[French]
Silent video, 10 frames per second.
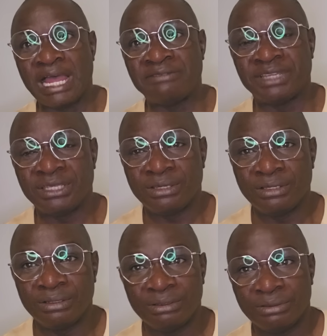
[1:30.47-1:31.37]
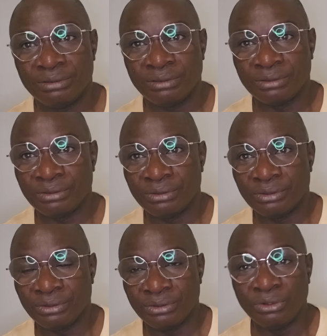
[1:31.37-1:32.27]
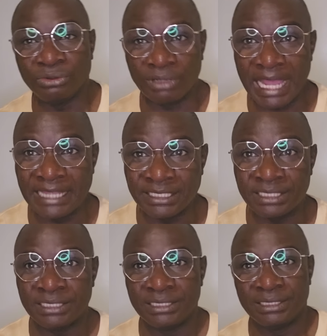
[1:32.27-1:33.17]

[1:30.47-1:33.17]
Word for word: avec euh, notre gaz